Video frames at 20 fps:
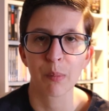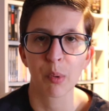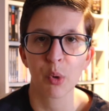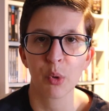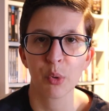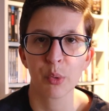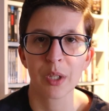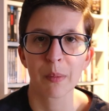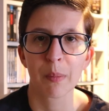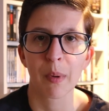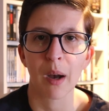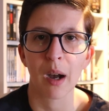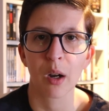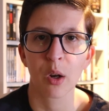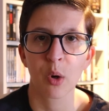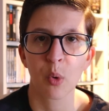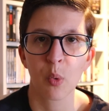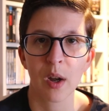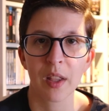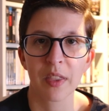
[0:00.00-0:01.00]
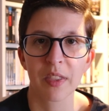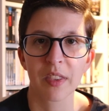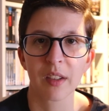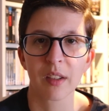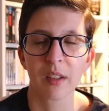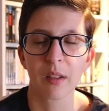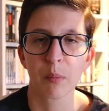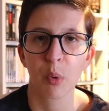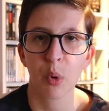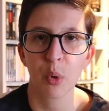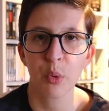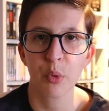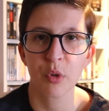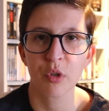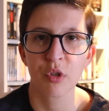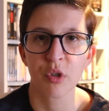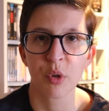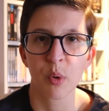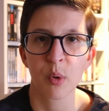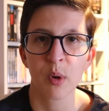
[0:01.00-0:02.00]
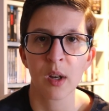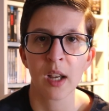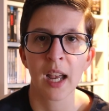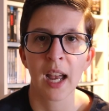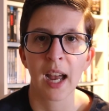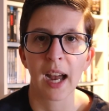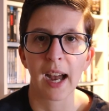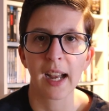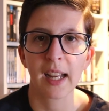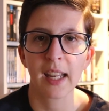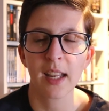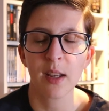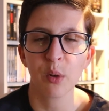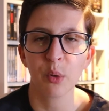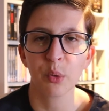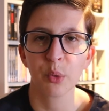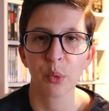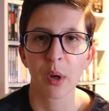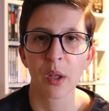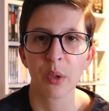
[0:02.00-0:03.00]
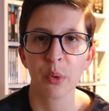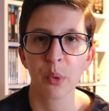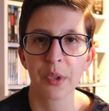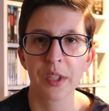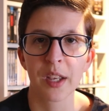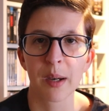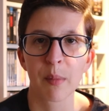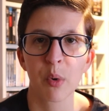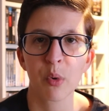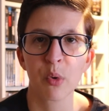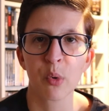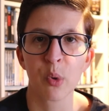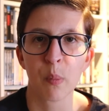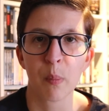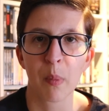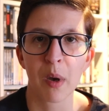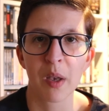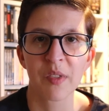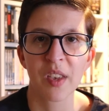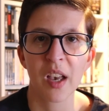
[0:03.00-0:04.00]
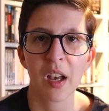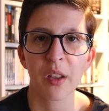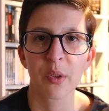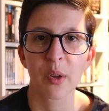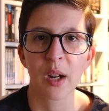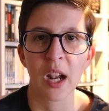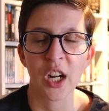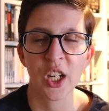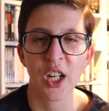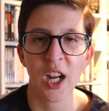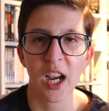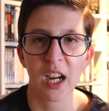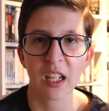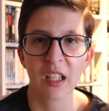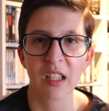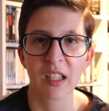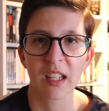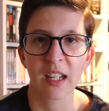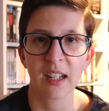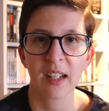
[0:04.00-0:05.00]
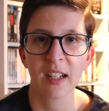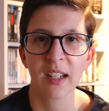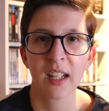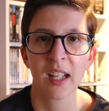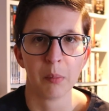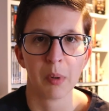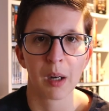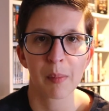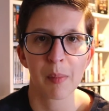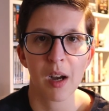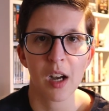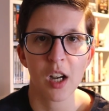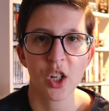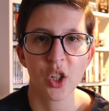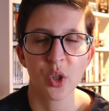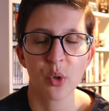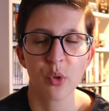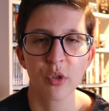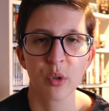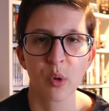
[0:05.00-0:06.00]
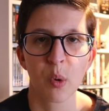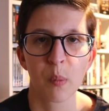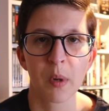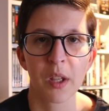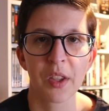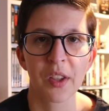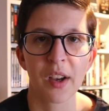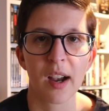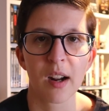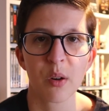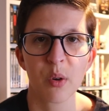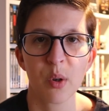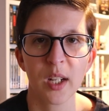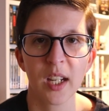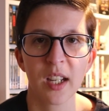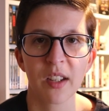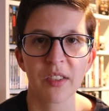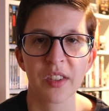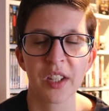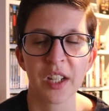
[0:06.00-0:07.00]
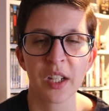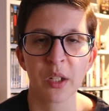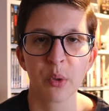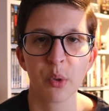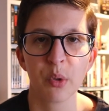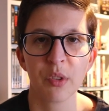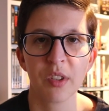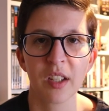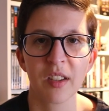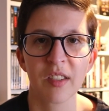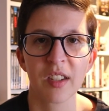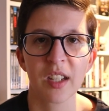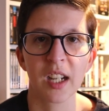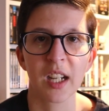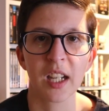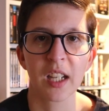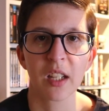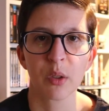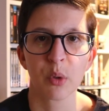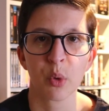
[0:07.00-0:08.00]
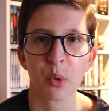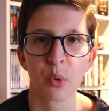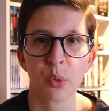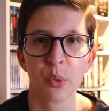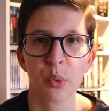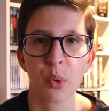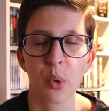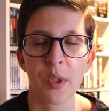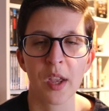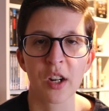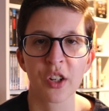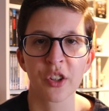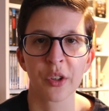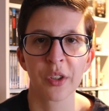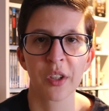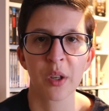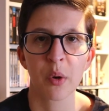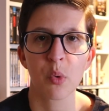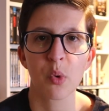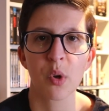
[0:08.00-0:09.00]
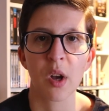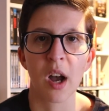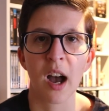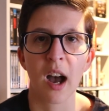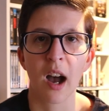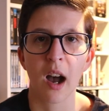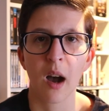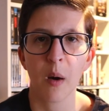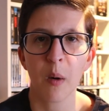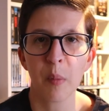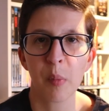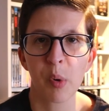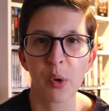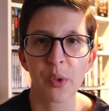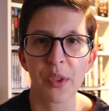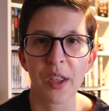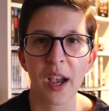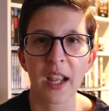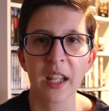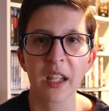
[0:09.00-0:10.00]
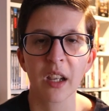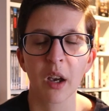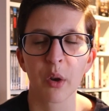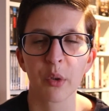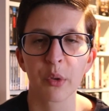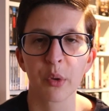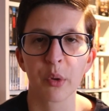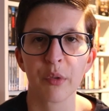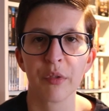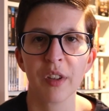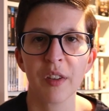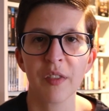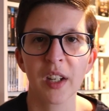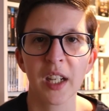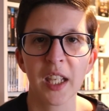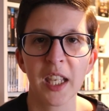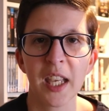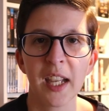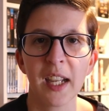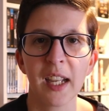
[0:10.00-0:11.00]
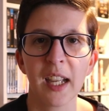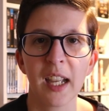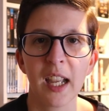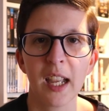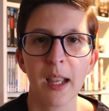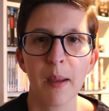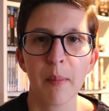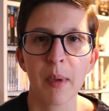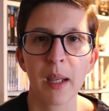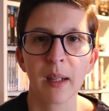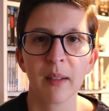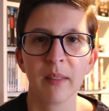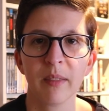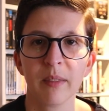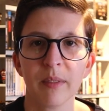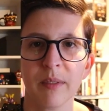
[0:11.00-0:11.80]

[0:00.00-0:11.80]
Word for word: produite par Quad Productions, à qui l'on doit notamment le bazar de la charité. Barbara Schulz complétera le casting de cette série dont le tournage se déroulera en Bretagne entre février et mai.